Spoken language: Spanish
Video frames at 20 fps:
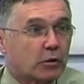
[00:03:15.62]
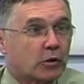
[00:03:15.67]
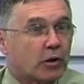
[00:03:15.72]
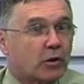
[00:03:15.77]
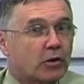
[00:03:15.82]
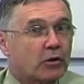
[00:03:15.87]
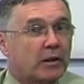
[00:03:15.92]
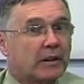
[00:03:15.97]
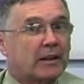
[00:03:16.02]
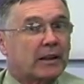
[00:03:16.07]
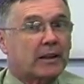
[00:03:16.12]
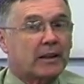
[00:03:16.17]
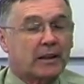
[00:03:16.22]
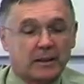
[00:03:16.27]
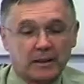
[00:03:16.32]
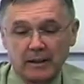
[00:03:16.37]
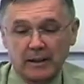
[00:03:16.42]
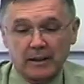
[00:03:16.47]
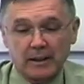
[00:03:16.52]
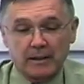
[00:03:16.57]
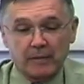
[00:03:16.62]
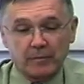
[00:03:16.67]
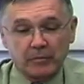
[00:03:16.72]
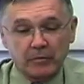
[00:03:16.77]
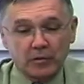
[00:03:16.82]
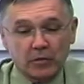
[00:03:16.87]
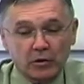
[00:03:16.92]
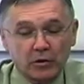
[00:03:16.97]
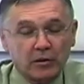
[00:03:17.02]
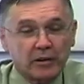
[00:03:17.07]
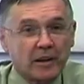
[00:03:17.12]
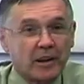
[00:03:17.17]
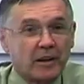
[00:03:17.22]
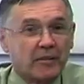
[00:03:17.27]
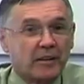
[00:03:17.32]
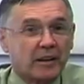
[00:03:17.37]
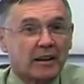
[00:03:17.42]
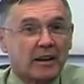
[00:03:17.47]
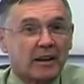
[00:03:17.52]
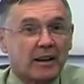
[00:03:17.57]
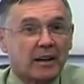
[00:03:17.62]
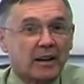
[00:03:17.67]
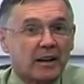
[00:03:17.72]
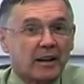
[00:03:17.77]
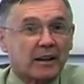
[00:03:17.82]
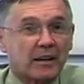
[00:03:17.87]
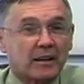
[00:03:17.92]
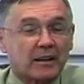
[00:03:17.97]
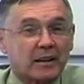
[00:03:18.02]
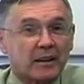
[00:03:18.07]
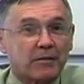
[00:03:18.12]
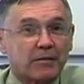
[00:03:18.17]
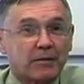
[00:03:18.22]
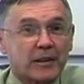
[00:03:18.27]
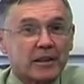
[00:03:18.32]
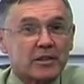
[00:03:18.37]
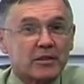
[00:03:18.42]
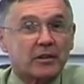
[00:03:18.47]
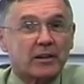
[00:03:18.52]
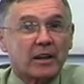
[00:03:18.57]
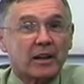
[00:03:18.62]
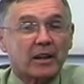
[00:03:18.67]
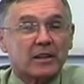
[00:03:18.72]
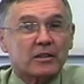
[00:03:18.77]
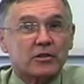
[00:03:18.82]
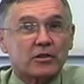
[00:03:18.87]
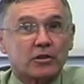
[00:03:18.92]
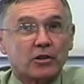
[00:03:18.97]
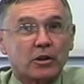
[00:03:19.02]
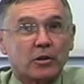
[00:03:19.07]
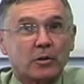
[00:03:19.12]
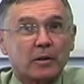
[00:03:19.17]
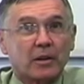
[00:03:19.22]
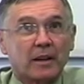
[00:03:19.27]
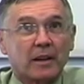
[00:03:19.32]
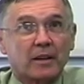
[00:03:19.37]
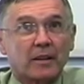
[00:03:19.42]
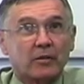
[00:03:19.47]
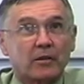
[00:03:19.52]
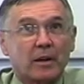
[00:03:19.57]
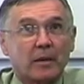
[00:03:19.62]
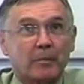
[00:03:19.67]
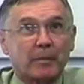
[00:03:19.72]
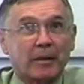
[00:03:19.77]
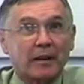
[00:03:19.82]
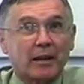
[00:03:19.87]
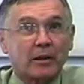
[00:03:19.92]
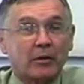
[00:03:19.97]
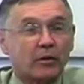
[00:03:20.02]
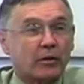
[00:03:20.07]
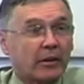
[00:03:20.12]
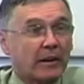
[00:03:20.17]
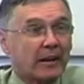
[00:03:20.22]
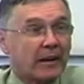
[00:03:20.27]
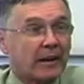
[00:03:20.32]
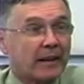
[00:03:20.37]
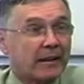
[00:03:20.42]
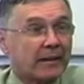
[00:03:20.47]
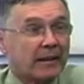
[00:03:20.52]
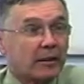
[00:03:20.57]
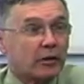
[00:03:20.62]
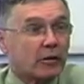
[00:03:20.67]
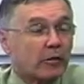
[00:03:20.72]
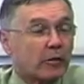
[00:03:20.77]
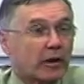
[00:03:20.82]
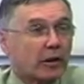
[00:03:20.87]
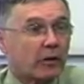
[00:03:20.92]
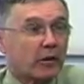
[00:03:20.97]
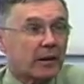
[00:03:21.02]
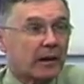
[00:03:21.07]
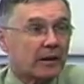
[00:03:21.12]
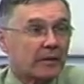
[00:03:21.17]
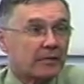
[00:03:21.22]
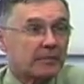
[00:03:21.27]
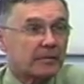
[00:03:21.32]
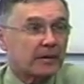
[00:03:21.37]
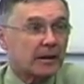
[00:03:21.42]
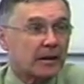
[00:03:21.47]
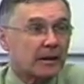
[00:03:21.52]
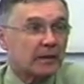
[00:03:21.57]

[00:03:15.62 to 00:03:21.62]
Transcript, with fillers: protocolo de Internet, nos llevan a reflexionar sobre una pedagogía innovadora